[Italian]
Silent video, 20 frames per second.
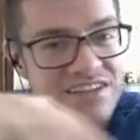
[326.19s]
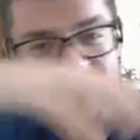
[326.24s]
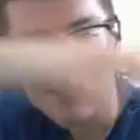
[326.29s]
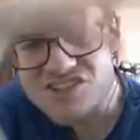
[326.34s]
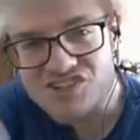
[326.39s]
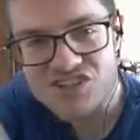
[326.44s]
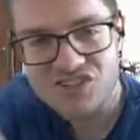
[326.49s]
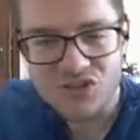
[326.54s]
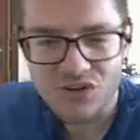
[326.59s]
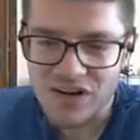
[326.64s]
si
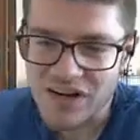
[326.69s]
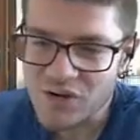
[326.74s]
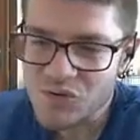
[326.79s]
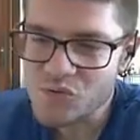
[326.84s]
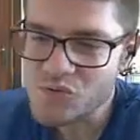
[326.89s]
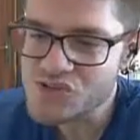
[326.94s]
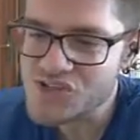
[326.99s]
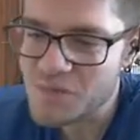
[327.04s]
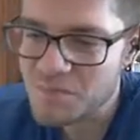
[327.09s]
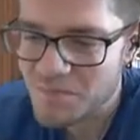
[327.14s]
accendono le
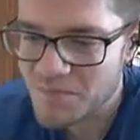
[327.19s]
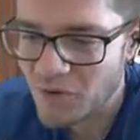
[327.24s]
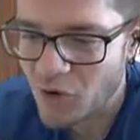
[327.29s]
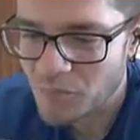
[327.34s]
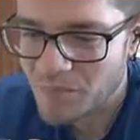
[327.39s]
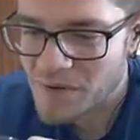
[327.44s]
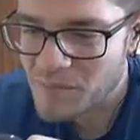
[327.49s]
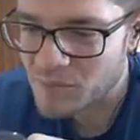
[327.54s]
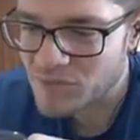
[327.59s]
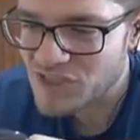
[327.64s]
luci, lo
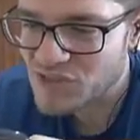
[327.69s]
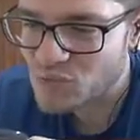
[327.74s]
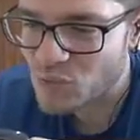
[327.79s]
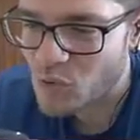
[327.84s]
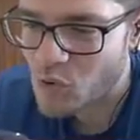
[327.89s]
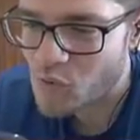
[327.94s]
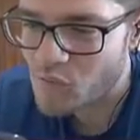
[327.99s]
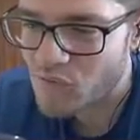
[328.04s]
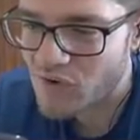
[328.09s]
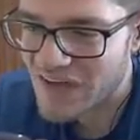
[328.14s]
premo di
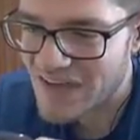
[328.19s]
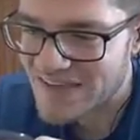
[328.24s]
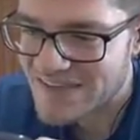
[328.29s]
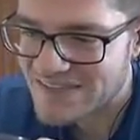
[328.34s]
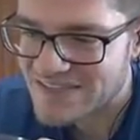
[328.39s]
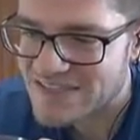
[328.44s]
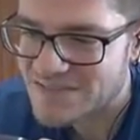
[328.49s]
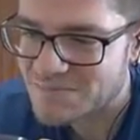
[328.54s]
nuovo e si